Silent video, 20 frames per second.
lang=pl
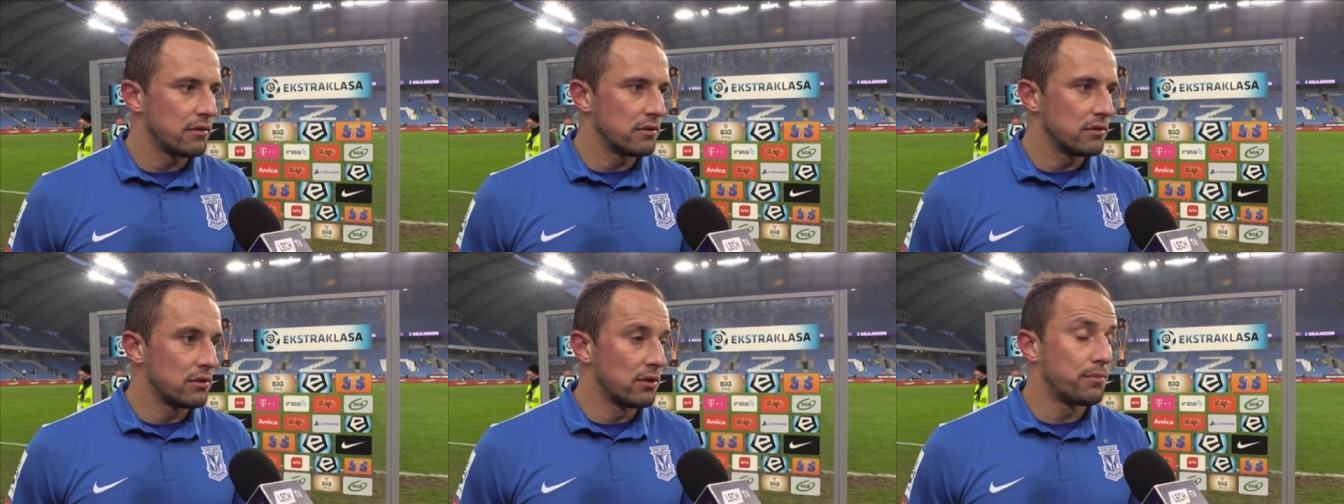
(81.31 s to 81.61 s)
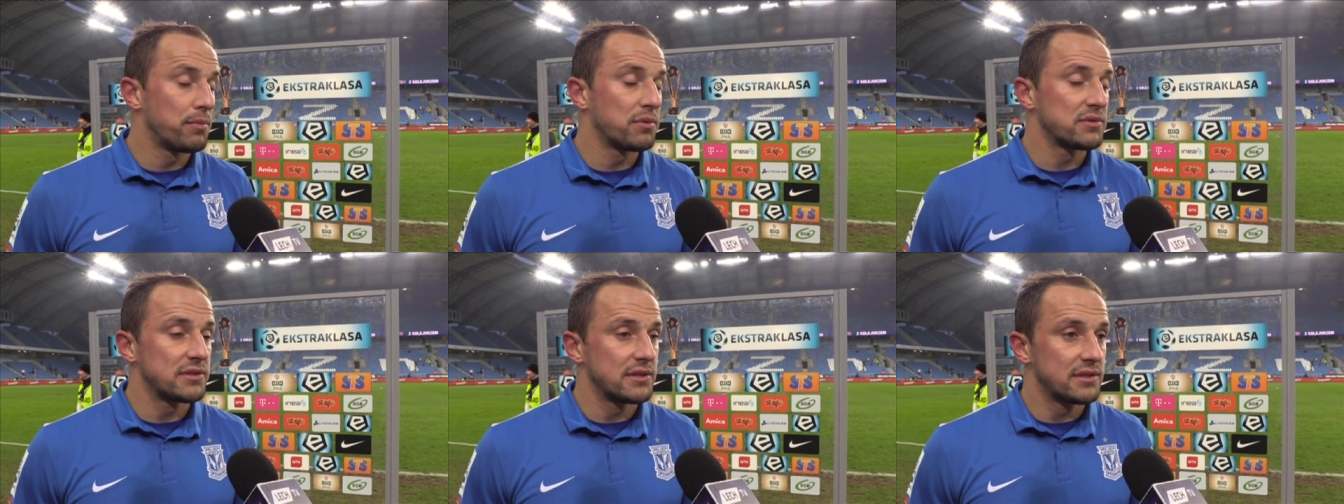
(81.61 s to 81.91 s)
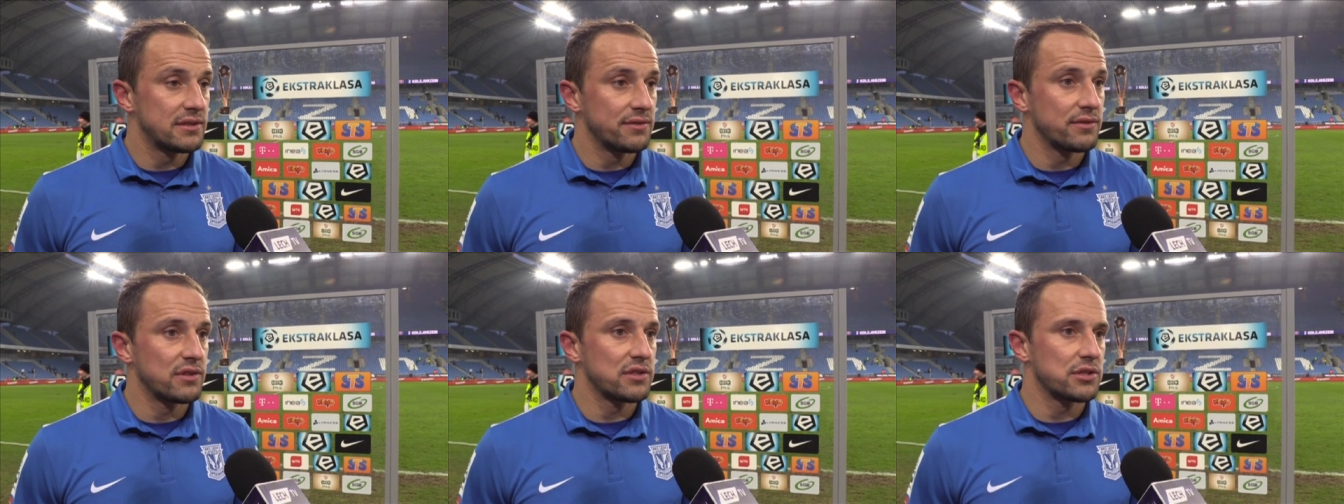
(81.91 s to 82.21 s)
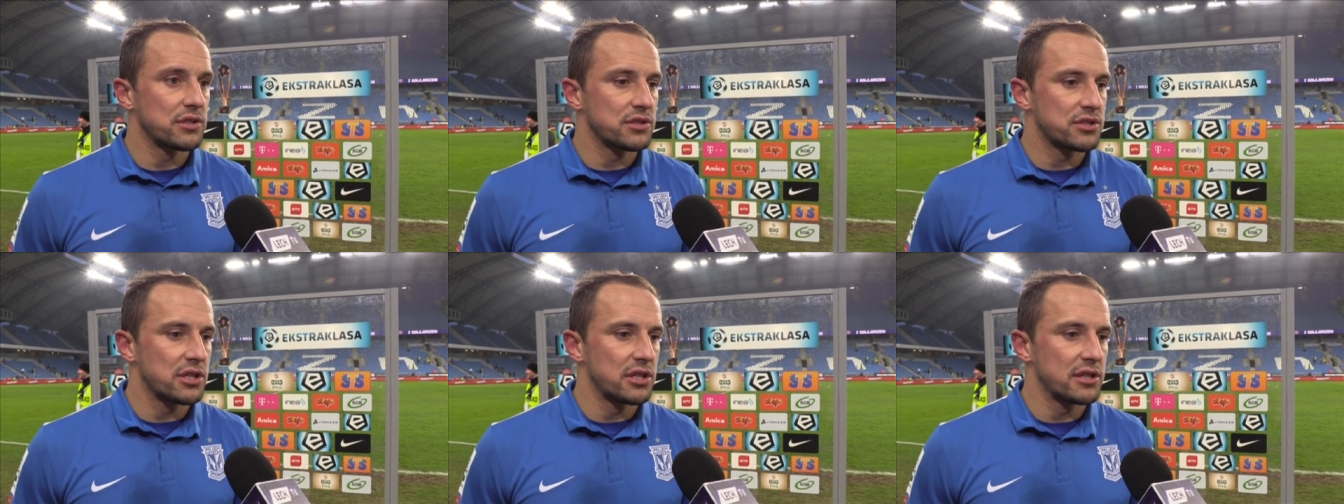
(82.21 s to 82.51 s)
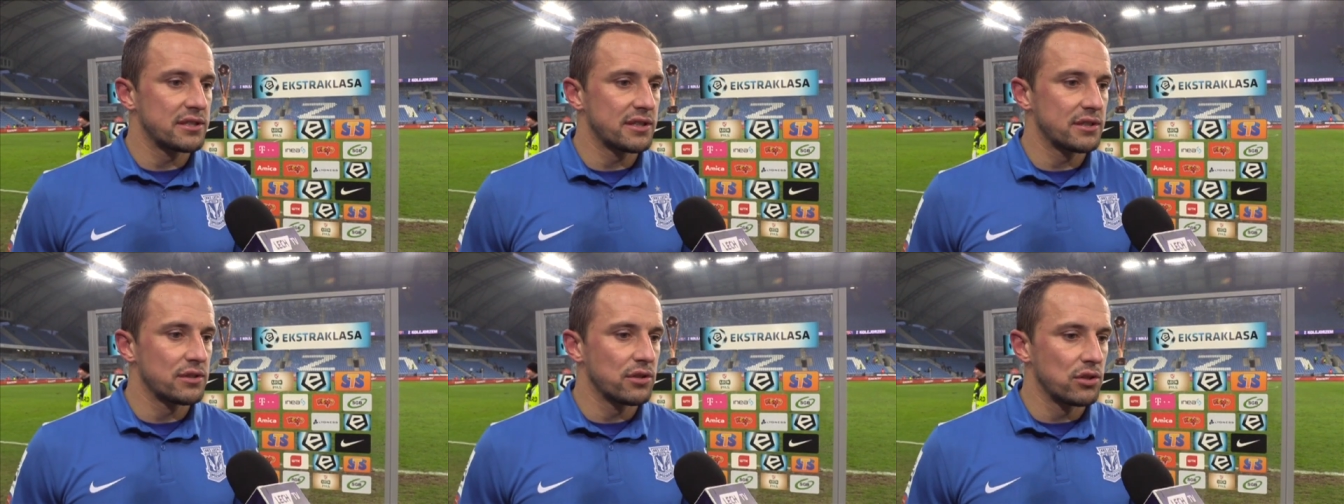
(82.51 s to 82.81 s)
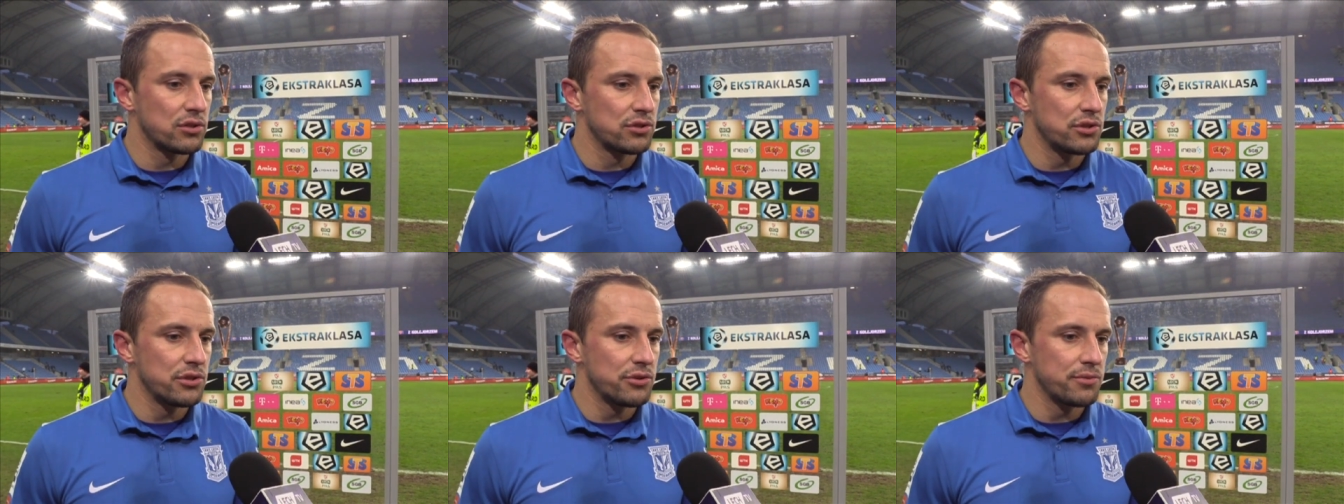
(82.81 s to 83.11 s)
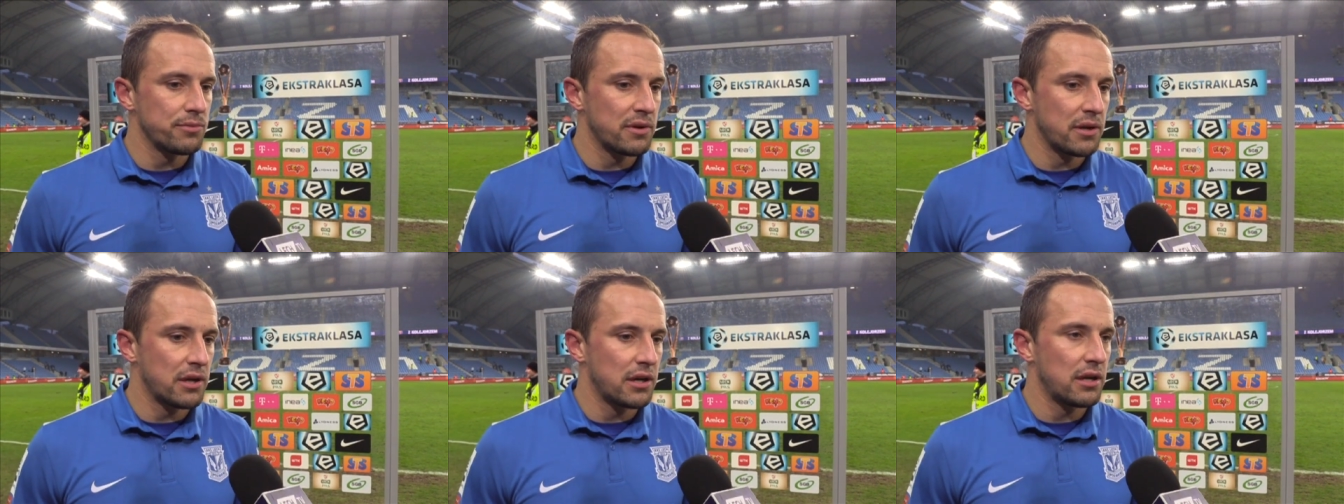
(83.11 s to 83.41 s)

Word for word: do pozycji właśnie strzeleckiej dochodziliśmy,